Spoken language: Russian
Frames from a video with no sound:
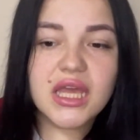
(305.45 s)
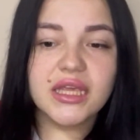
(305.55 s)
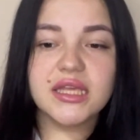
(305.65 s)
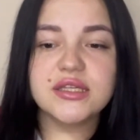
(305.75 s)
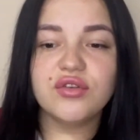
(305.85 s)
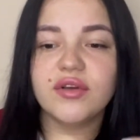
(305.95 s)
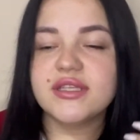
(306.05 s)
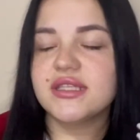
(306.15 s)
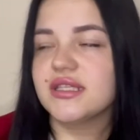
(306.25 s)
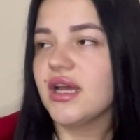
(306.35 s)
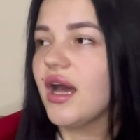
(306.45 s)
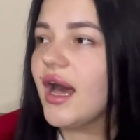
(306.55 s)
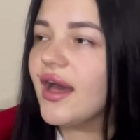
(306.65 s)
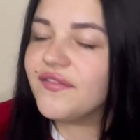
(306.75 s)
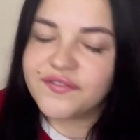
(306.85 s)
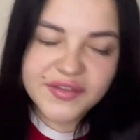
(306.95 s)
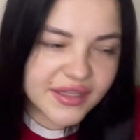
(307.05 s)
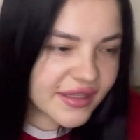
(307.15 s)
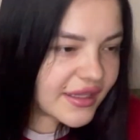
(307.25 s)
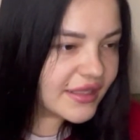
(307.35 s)
Если у вас
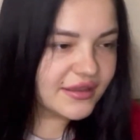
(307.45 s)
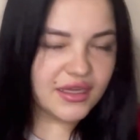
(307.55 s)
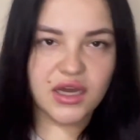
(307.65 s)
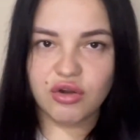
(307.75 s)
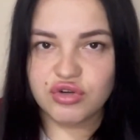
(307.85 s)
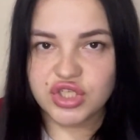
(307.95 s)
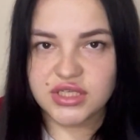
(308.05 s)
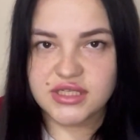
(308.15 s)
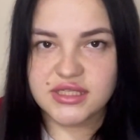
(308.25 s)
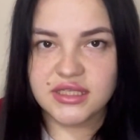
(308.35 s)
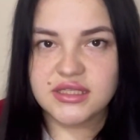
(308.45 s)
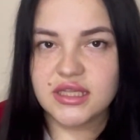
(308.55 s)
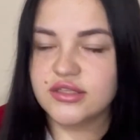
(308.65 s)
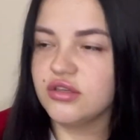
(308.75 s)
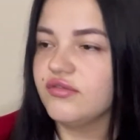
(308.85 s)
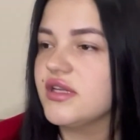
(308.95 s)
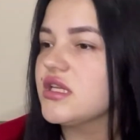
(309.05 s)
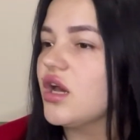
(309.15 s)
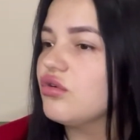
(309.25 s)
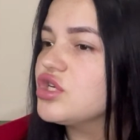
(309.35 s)
офигенно хорошие ресницы, если у вас
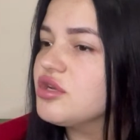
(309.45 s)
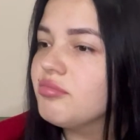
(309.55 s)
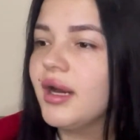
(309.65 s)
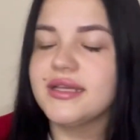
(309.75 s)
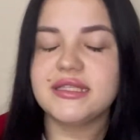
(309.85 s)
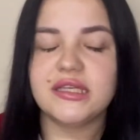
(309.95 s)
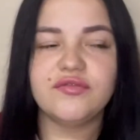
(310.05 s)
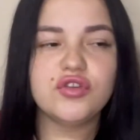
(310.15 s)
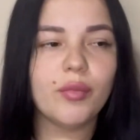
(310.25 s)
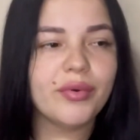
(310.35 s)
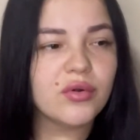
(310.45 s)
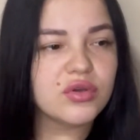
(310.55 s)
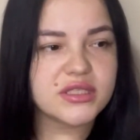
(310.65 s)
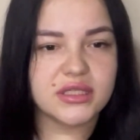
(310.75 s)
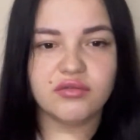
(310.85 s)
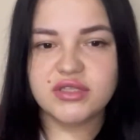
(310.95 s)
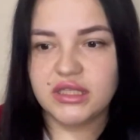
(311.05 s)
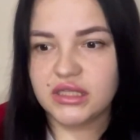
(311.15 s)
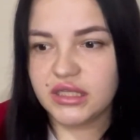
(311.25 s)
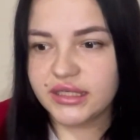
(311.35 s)
хороший мастер, и все просто, у вас
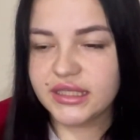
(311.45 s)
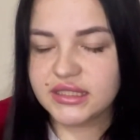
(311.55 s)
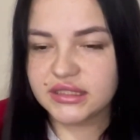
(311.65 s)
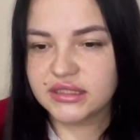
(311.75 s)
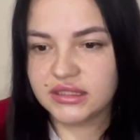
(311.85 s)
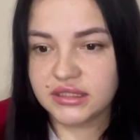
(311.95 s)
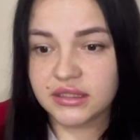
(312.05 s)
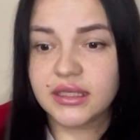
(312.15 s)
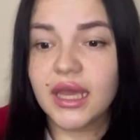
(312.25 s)
нет аллергии, т -т -т -т -т,